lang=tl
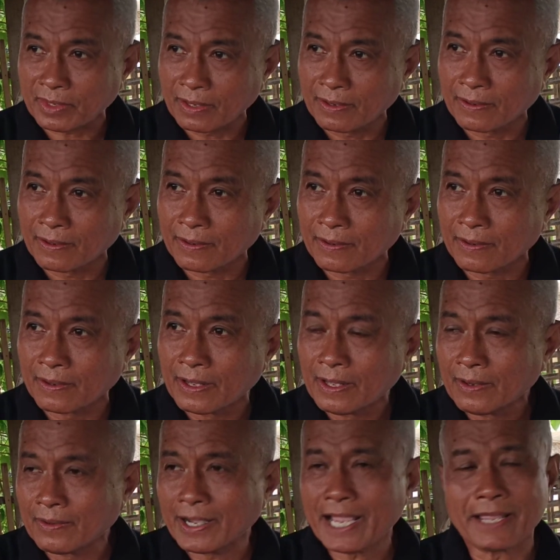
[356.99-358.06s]
Uh,
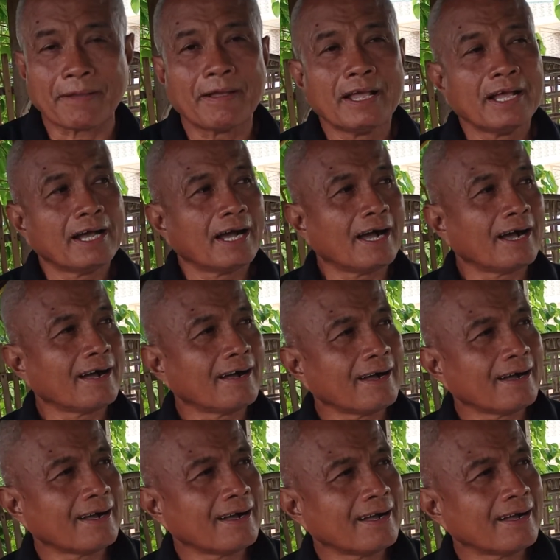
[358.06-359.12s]
okay,
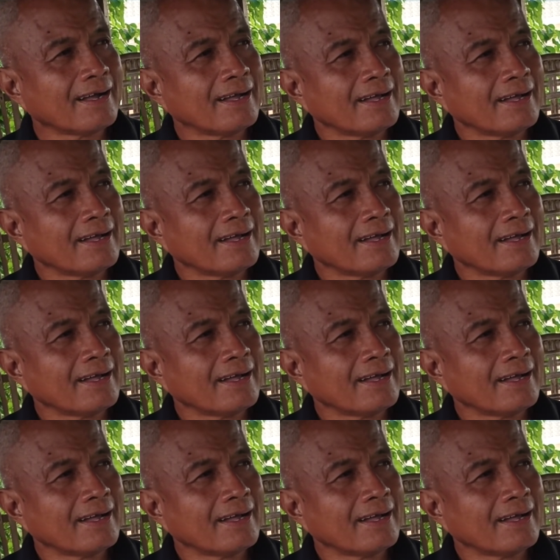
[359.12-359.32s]
uh,